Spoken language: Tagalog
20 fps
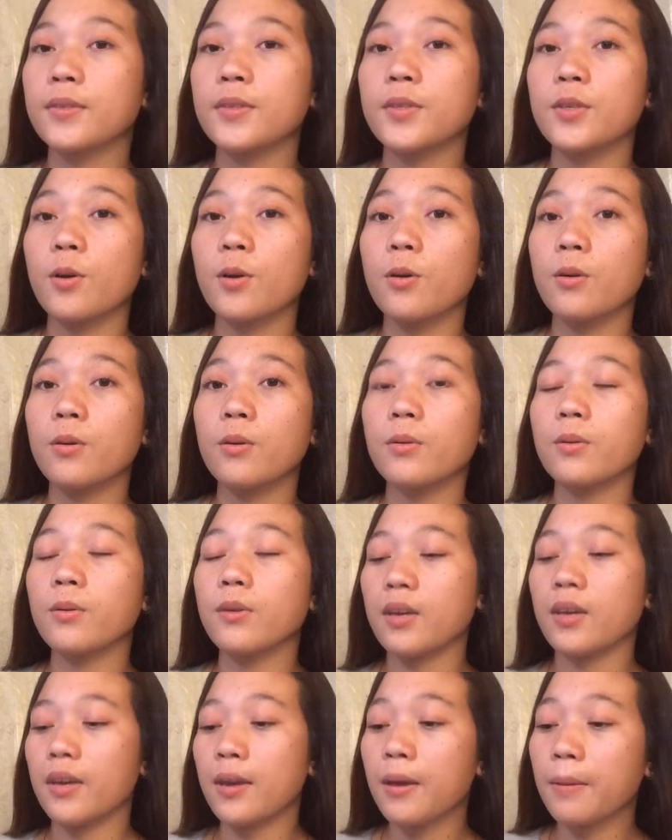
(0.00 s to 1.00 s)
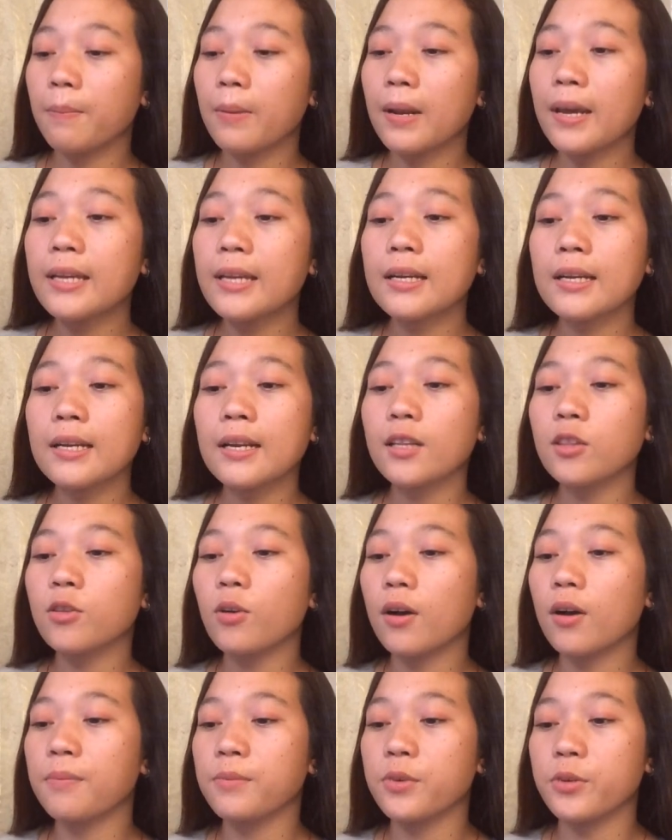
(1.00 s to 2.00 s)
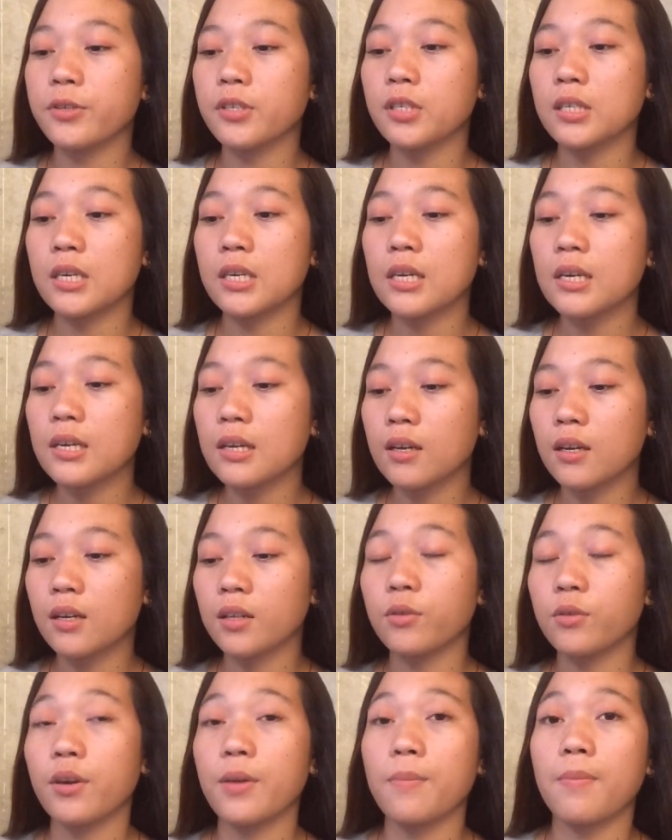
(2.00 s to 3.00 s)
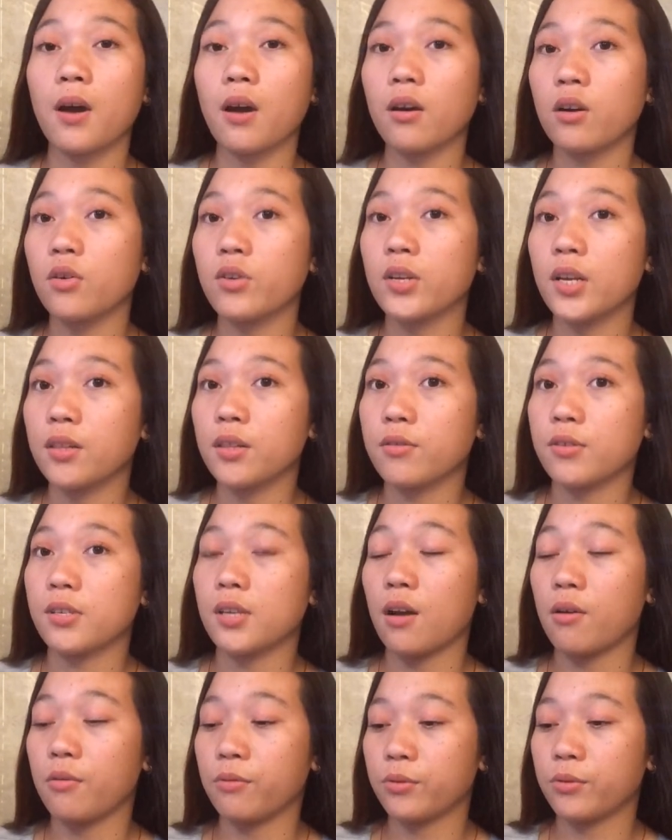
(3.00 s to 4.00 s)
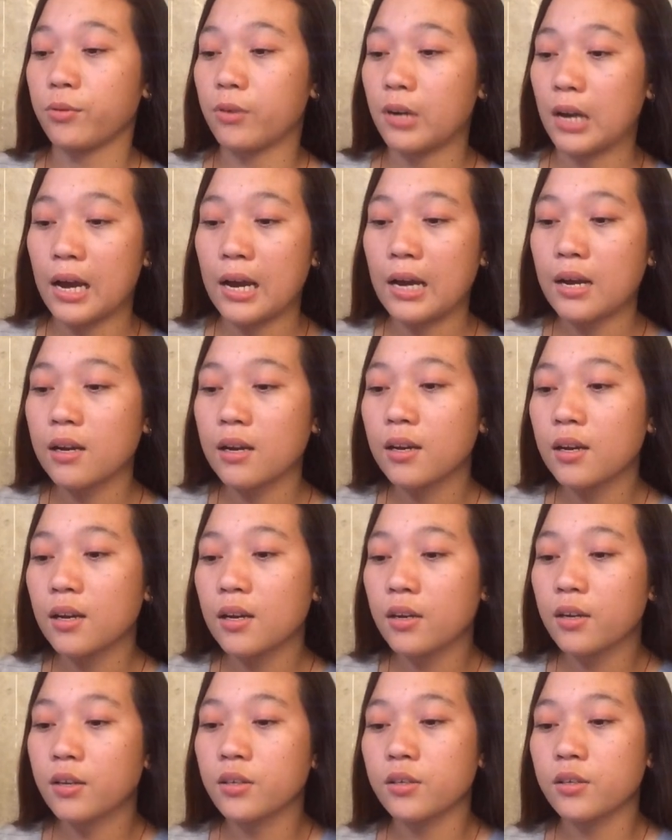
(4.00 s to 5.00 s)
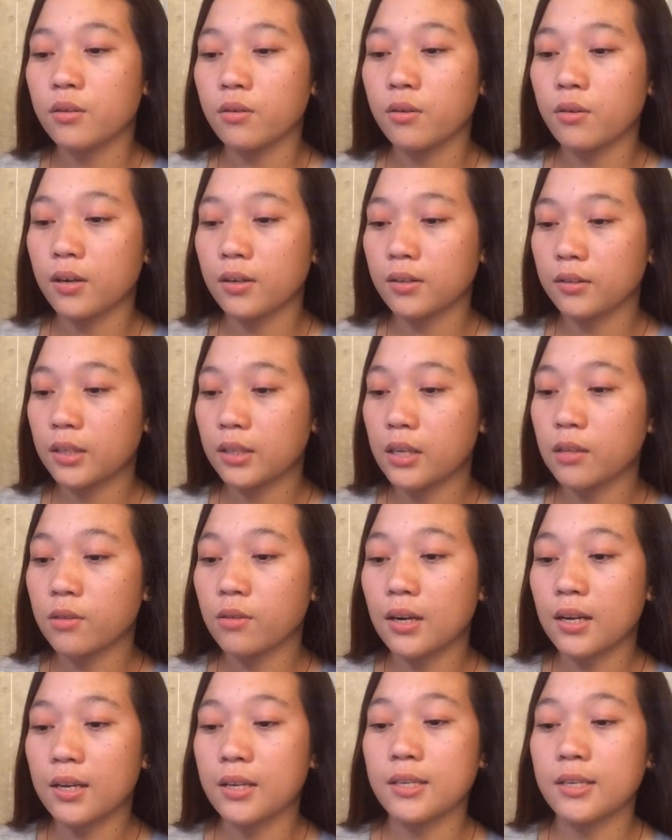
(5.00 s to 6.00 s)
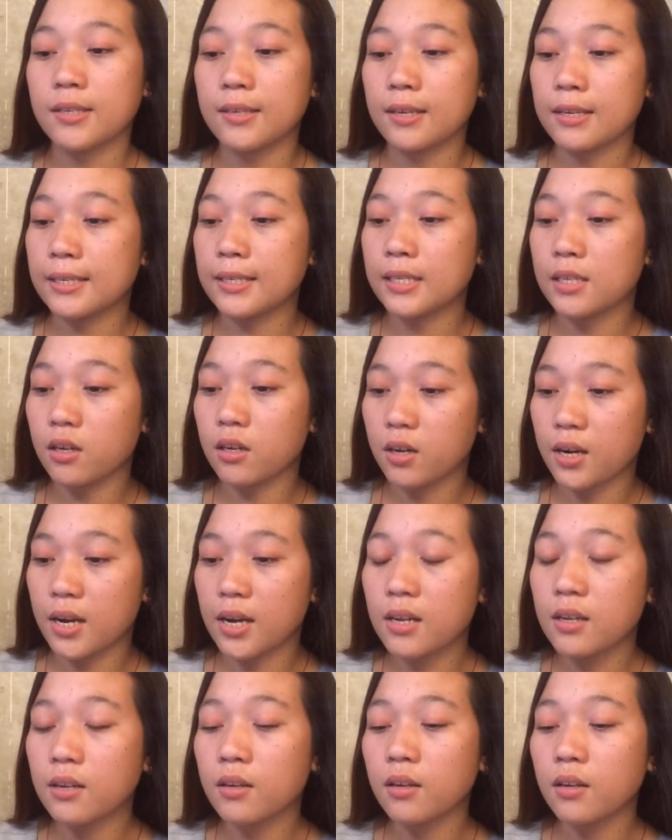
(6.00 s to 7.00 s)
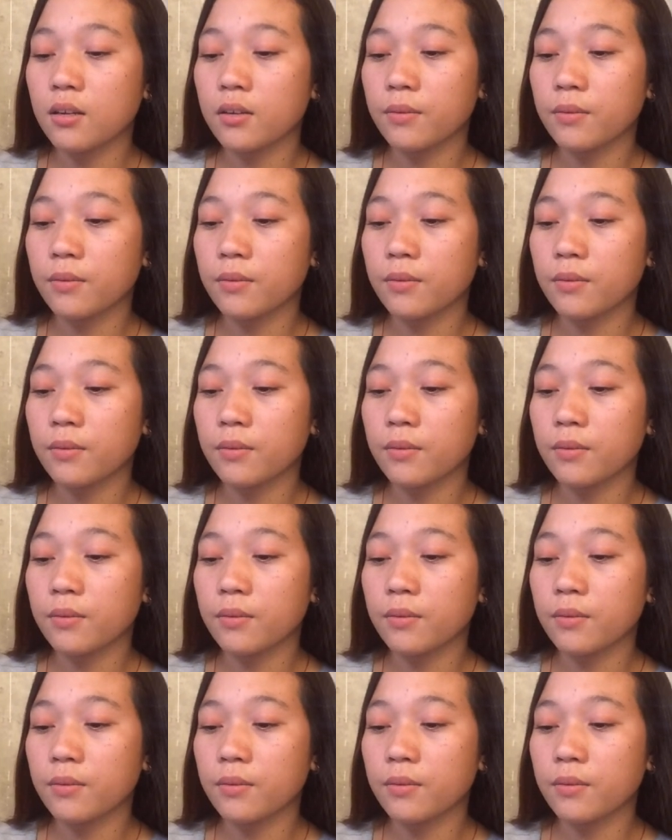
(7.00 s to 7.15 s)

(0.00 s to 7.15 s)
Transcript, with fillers: So, i-play na na to ang music, katong i-background na to sa akong tula. So, ang title lang is Kiss the Rain.